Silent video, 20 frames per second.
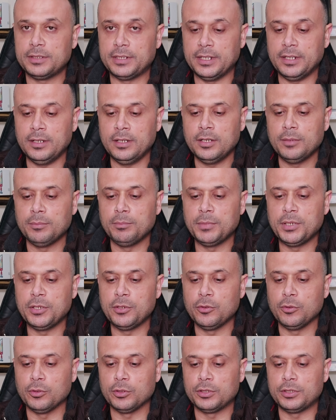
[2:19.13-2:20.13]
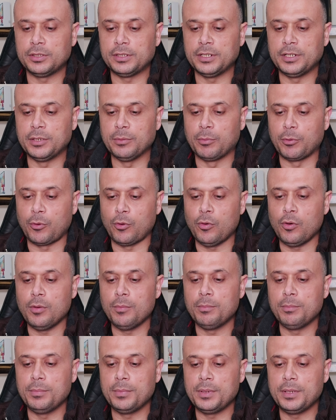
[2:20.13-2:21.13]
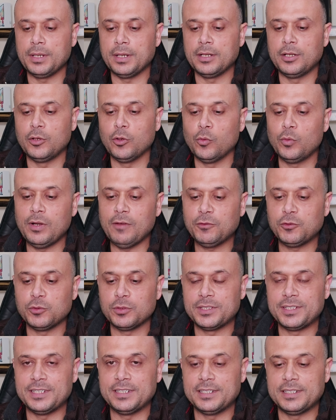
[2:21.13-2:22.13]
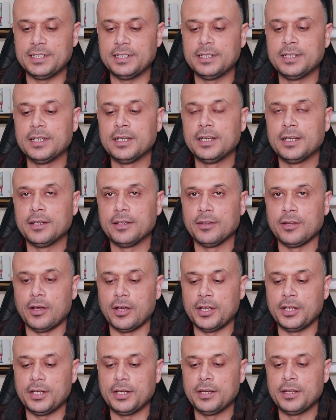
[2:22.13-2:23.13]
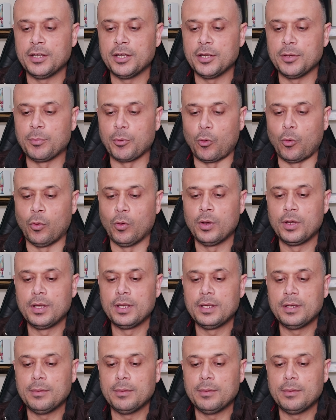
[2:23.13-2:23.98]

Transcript: 10 مي نوت 10 برو مي اللي هو نفسه سي سي 9 برو